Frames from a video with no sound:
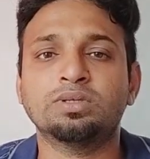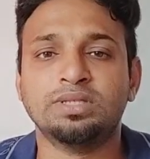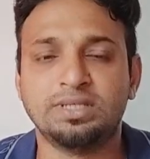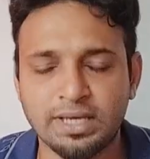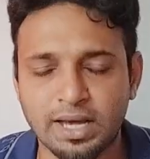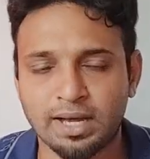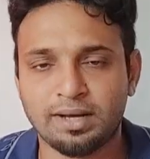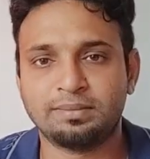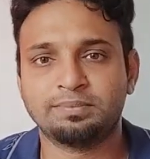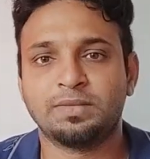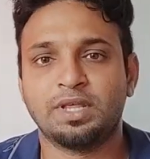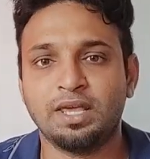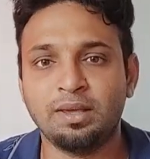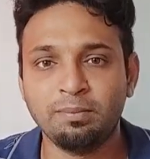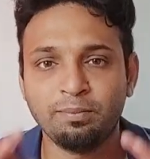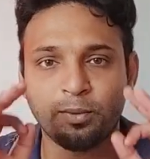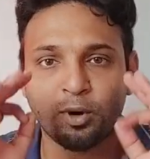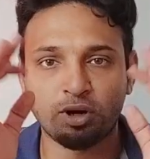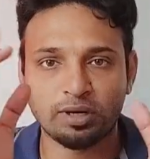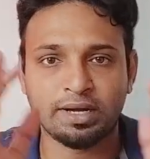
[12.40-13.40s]
யா
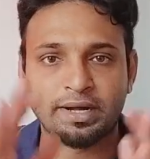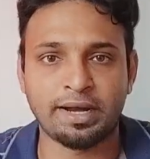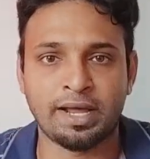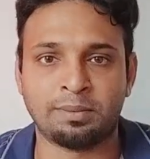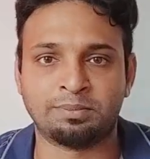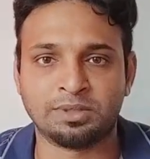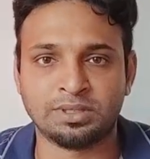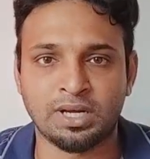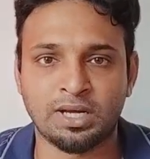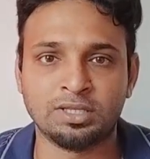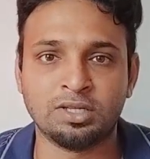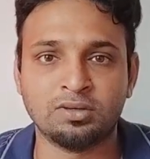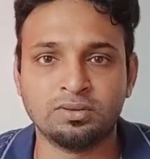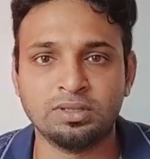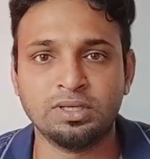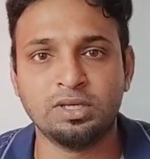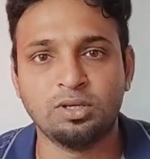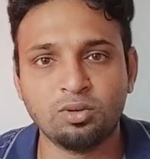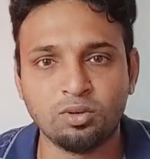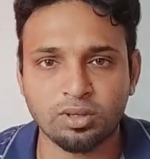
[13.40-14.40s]
இம்பார்ட்டண்ட் ஆப்ஸ் அதாவது
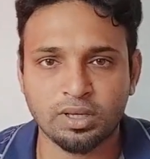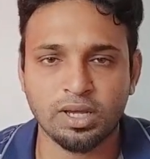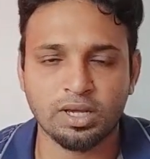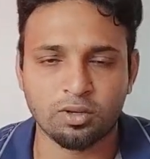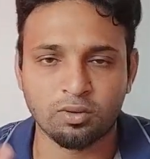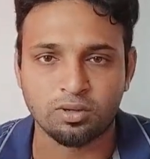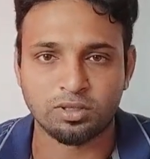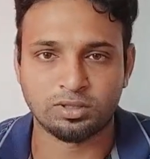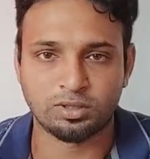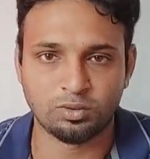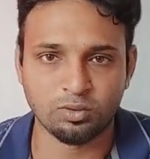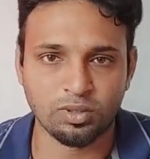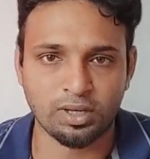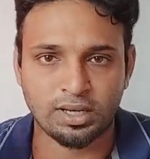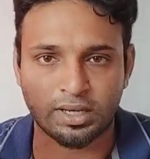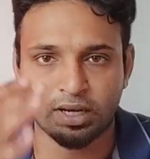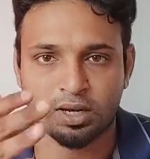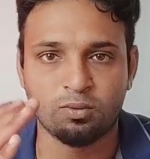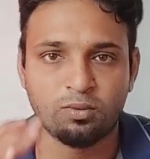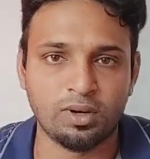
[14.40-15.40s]
யூகேக்கு ஒரு
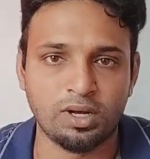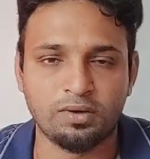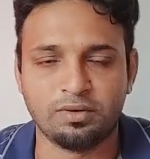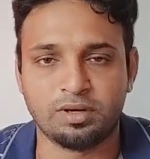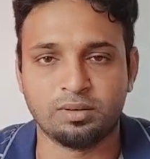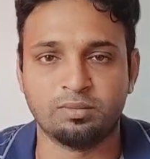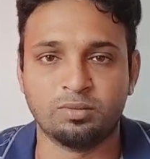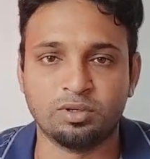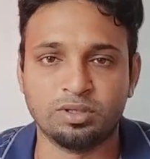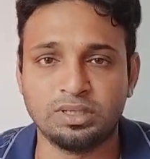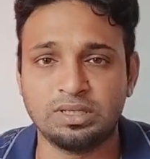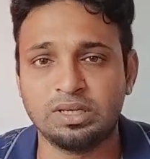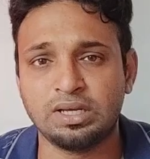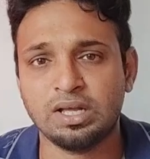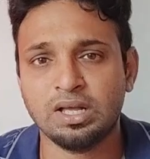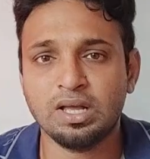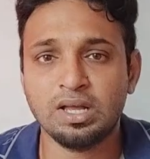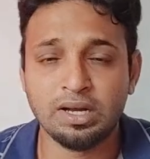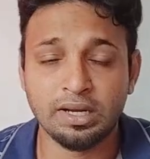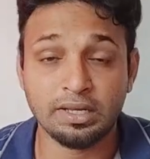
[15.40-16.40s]
ஸ்டூடெண்ட்டாக உள்ளே வரும்போது
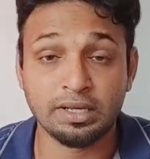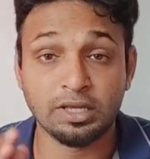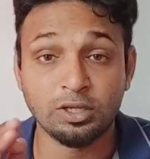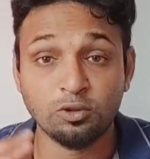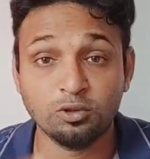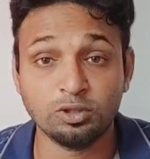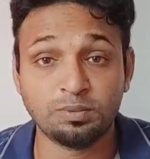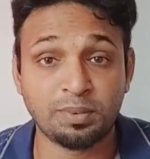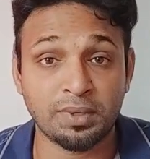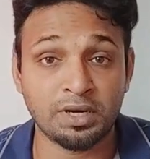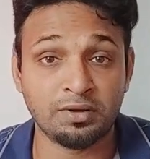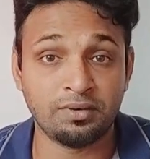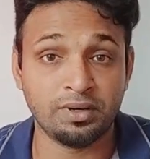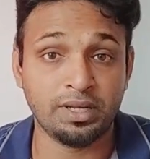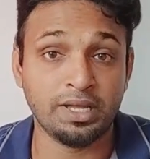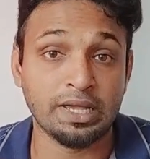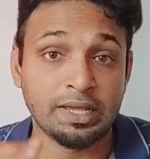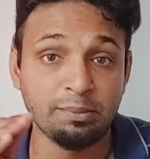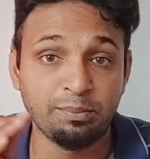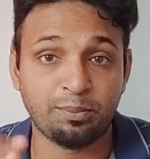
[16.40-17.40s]
நீங்கள் யூஸ் பண்ண
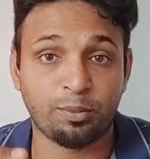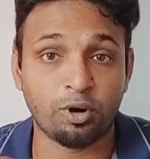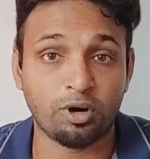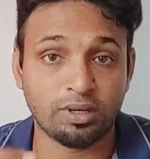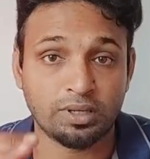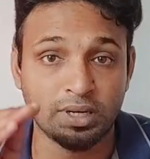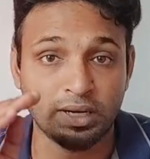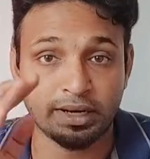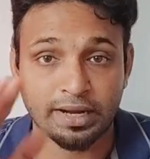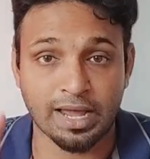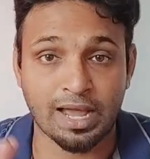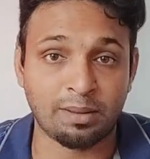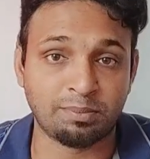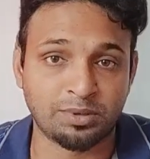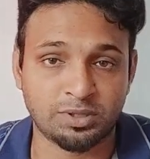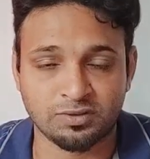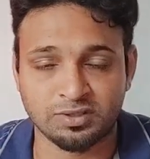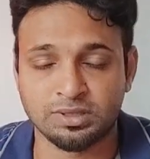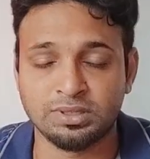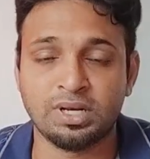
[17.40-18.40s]
வேண்டிய இம்பார்ட்டண்ட்
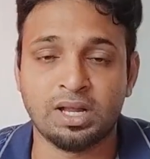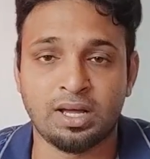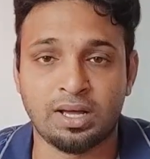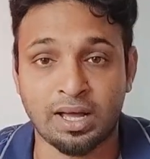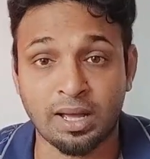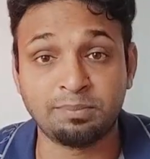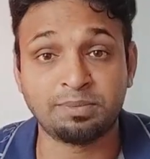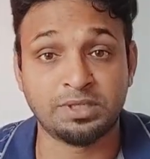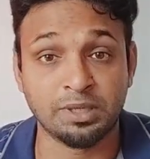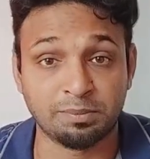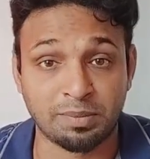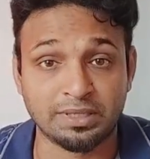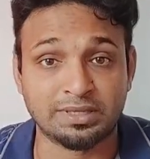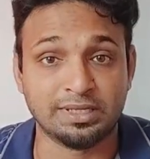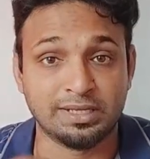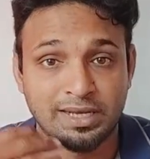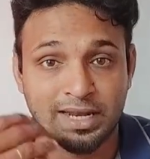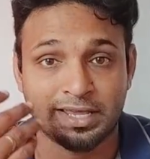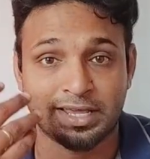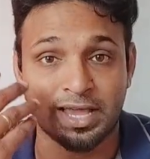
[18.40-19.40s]
ஆப்ஸ் வந்து நான் ஆப்ஸை
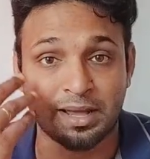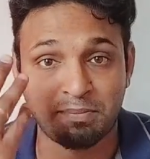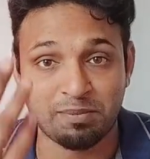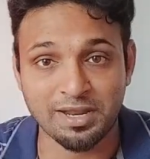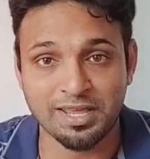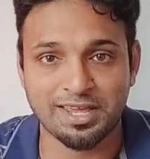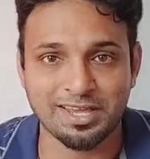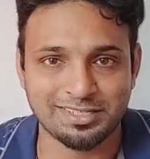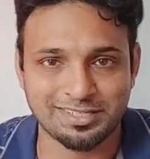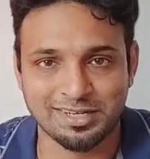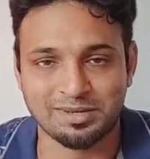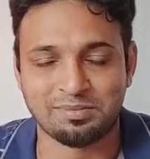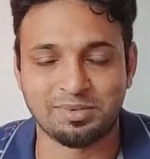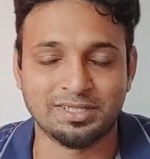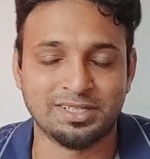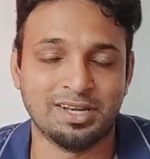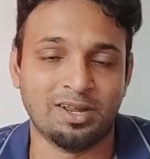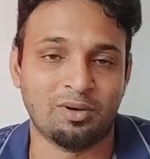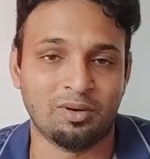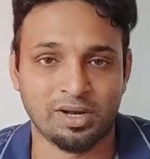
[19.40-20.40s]
பற்றி லைக் அப்ளிகேஷனை
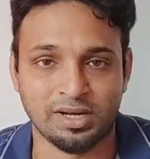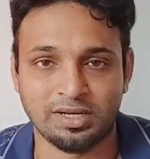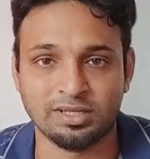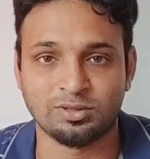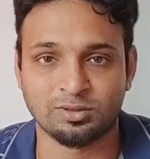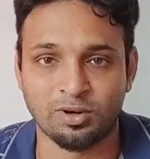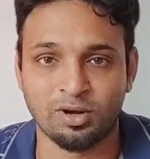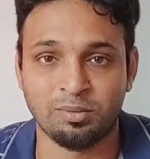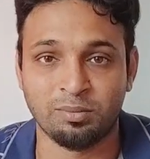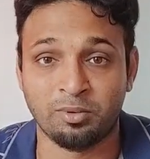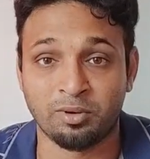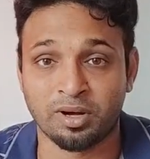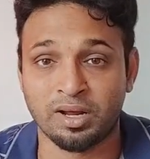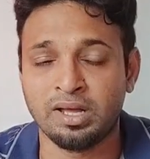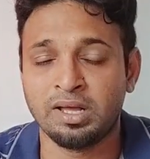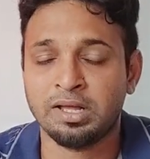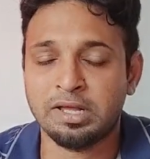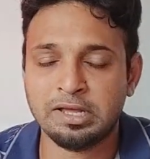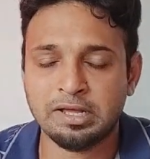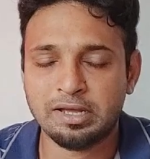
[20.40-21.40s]
பற்றி நான் உங்கள்கிட்ட சொல்ல
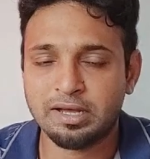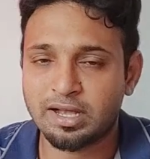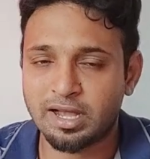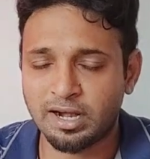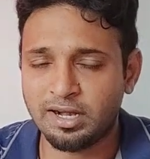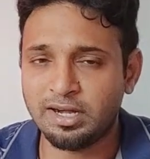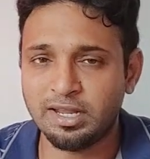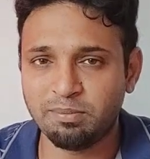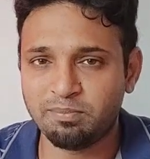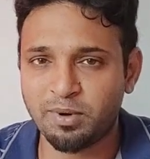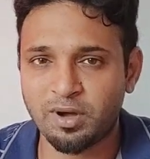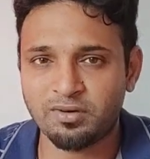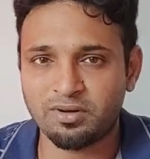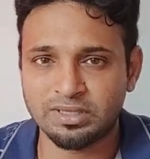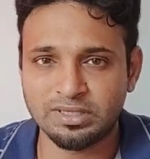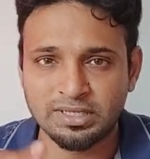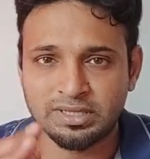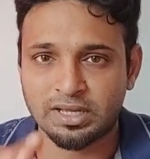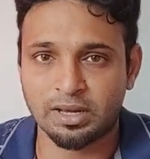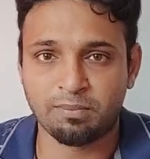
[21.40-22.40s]
போகிறேன் கண்டிப்பாக
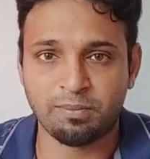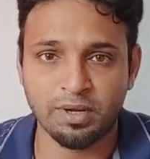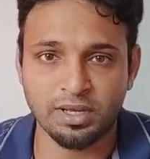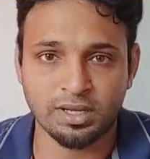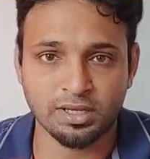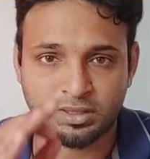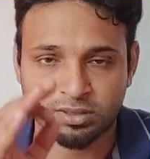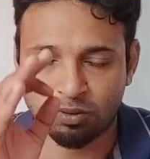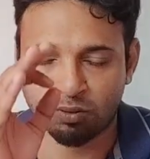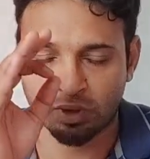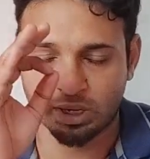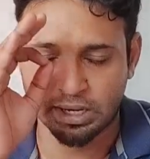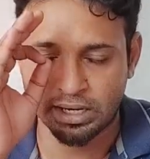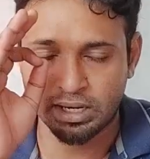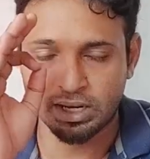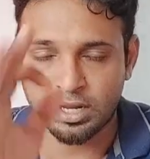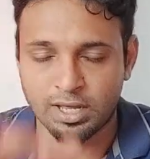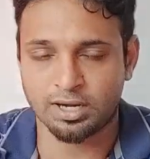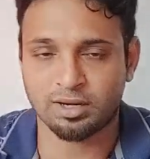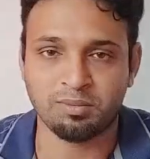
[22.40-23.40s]
வந்து இந்த அப்ளிகேஷன் உங்கள்
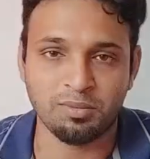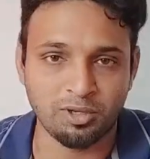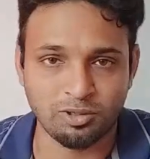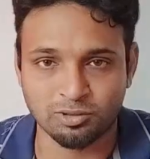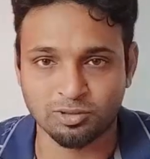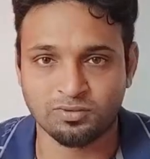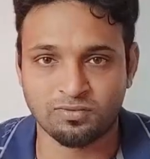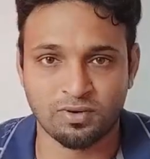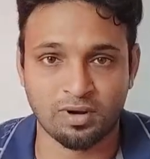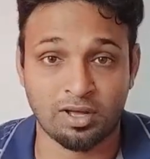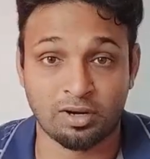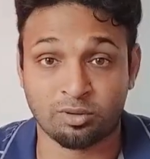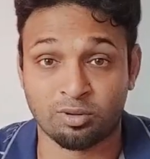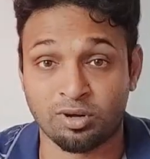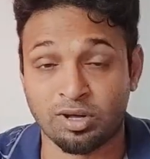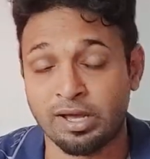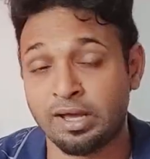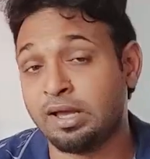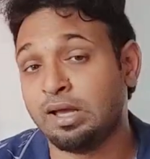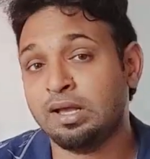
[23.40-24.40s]
எல்லாருக்குமே யூஸ்ஃபுல்லாக
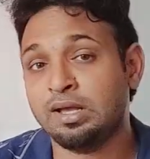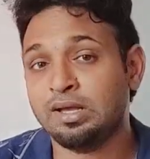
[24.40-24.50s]
இருக்கோங்க